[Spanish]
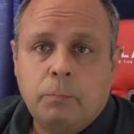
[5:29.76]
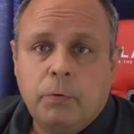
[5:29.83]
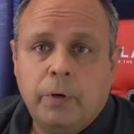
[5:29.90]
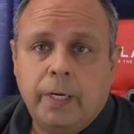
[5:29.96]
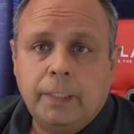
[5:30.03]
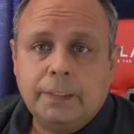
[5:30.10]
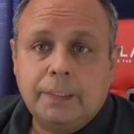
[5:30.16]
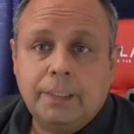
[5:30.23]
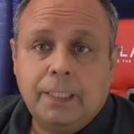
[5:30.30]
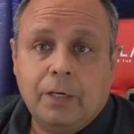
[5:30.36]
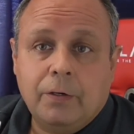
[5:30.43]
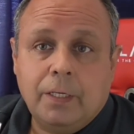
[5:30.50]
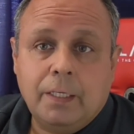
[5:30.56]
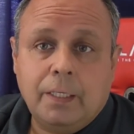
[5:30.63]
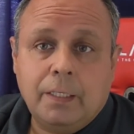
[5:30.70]
pues de
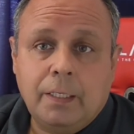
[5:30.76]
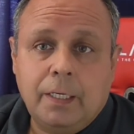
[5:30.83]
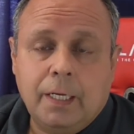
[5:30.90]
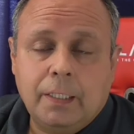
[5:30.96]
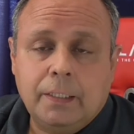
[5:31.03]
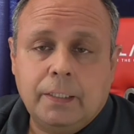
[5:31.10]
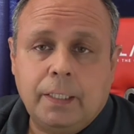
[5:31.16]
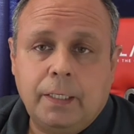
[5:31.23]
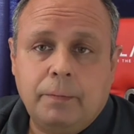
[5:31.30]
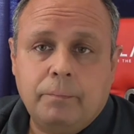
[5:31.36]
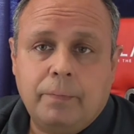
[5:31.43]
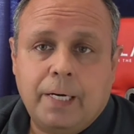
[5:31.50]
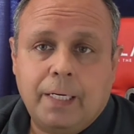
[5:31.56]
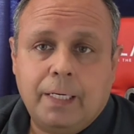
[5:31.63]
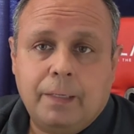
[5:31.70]
ahora en adelante
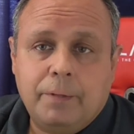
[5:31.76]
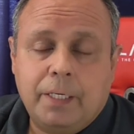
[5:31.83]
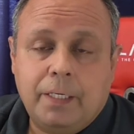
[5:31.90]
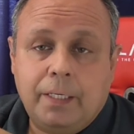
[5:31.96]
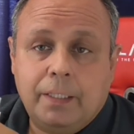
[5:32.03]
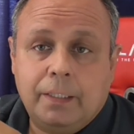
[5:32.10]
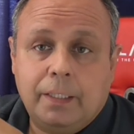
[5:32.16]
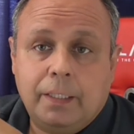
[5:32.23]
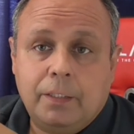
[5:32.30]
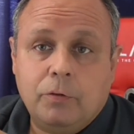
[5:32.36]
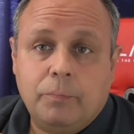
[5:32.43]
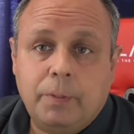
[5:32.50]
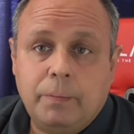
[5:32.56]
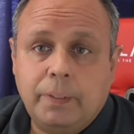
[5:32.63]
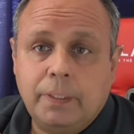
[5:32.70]
van a venir desde el
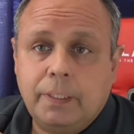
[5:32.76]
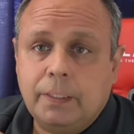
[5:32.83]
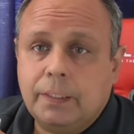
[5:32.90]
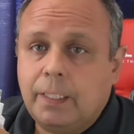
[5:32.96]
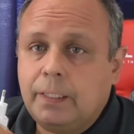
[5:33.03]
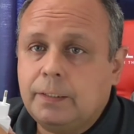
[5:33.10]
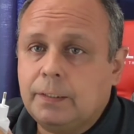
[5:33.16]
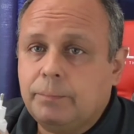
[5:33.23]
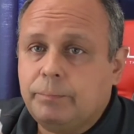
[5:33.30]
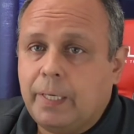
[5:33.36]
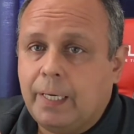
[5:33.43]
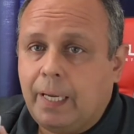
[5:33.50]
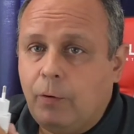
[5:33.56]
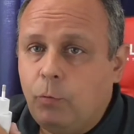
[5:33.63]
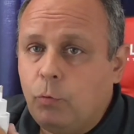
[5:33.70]
2023
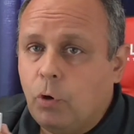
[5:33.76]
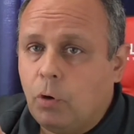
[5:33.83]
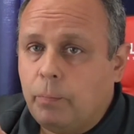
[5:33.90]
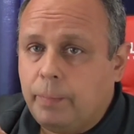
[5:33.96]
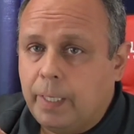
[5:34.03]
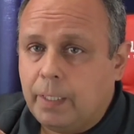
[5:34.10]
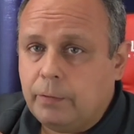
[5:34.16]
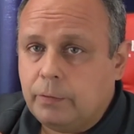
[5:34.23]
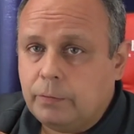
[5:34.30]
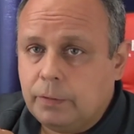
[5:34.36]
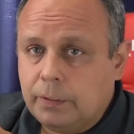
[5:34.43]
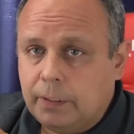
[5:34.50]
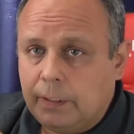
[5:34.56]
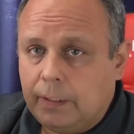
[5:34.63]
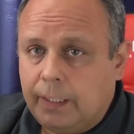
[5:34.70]
para Europa,
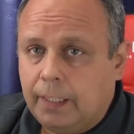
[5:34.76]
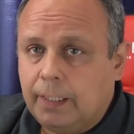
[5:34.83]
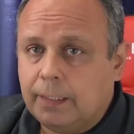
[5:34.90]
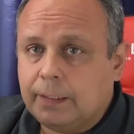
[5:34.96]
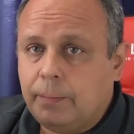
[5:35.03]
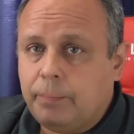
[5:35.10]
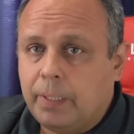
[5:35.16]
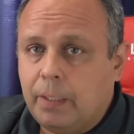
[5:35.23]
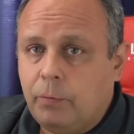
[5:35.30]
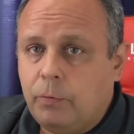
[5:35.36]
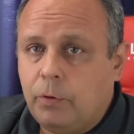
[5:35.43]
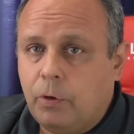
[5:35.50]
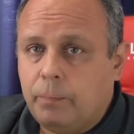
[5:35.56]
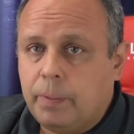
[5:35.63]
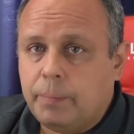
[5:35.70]
¿no? Entiéndase para
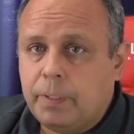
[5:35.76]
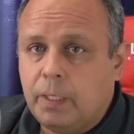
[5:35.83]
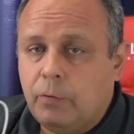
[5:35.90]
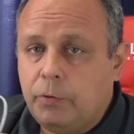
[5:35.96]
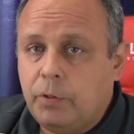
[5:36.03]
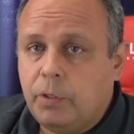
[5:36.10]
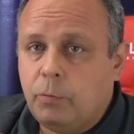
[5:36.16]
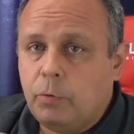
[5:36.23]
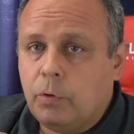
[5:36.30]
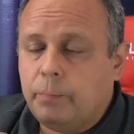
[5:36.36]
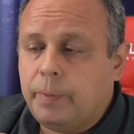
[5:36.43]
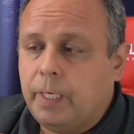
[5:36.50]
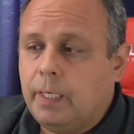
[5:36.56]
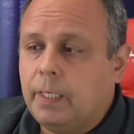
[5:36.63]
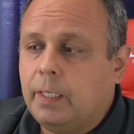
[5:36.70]
Europa, para la Unión
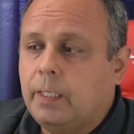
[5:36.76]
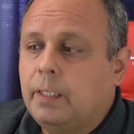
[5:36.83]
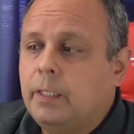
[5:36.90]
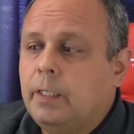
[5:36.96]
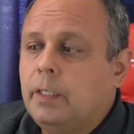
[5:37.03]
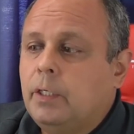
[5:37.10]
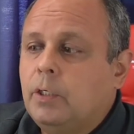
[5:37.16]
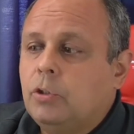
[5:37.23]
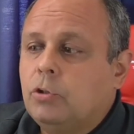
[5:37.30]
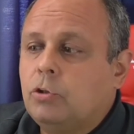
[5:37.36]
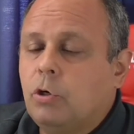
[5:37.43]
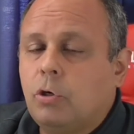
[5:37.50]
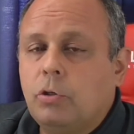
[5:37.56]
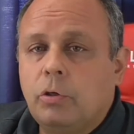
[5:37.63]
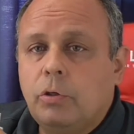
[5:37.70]
Europea
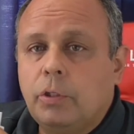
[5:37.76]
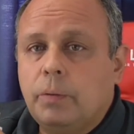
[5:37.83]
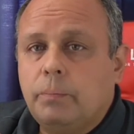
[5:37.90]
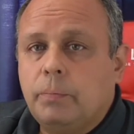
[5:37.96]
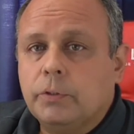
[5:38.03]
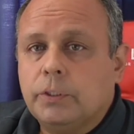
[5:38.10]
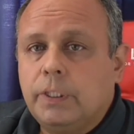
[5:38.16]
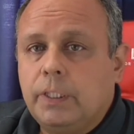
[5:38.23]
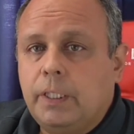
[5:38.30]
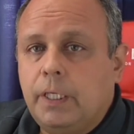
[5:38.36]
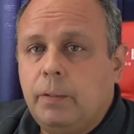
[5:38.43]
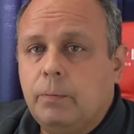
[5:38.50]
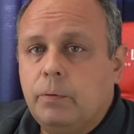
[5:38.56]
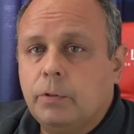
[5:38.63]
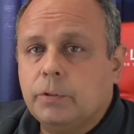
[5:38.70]
todos los
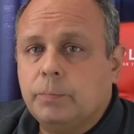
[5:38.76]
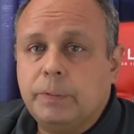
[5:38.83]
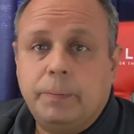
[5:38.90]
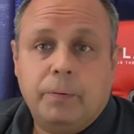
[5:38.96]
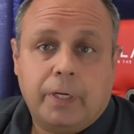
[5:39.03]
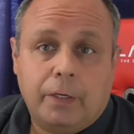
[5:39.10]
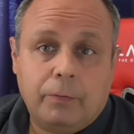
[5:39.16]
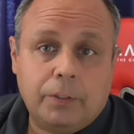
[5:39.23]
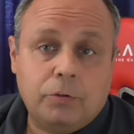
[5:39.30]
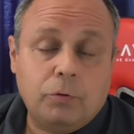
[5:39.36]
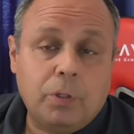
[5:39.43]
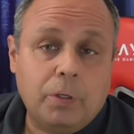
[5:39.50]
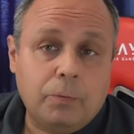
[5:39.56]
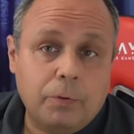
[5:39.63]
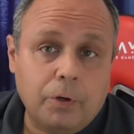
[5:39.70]
dispositivos, sí, porque no es
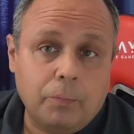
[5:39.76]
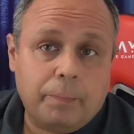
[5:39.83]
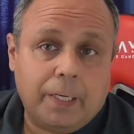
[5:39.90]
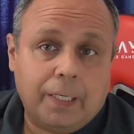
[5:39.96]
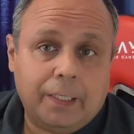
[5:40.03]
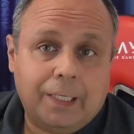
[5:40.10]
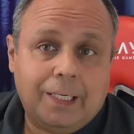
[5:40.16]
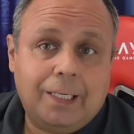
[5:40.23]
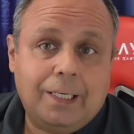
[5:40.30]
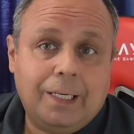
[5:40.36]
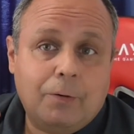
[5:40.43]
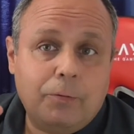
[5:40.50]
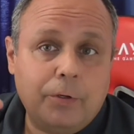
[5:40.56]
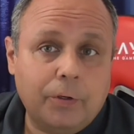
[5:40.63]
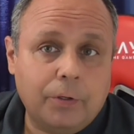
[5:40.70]
toda Europa, es
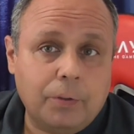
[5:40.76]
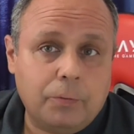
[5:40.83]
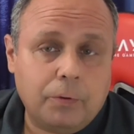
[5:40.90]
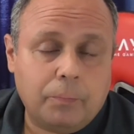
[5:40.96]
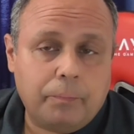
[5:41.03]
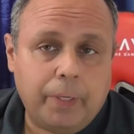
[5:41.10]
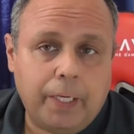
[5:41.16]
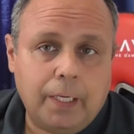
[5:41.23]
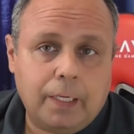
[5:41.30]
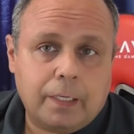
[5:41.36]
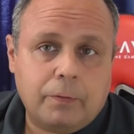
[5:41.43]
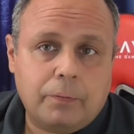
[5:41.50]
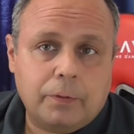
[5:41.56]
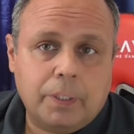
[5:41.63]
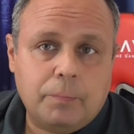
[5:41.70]
la Unión Europea,
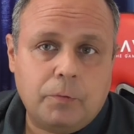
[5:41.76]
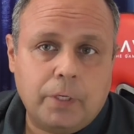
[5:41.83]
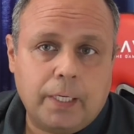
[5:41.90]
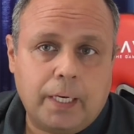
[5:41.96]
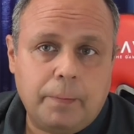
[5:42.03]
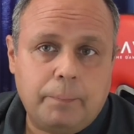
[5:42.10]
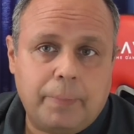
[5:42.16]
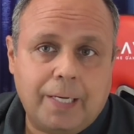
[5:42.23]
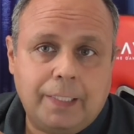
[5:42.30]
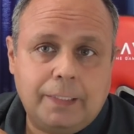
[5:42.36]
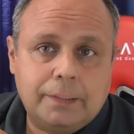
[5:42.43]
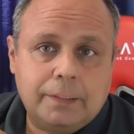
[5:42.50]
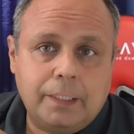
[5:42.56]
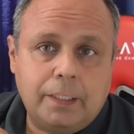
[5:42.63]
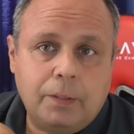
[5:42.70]
recordemos que hay
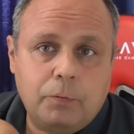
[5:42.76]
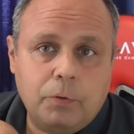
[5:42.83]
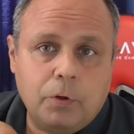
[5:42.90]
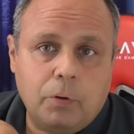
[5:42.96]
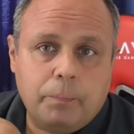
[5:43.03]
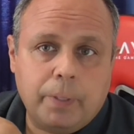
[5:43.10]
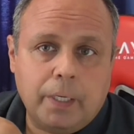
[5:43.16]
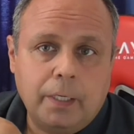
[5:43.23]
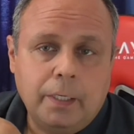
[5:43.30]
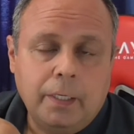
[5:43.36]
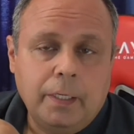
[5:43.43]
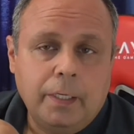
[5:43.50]
países de Europa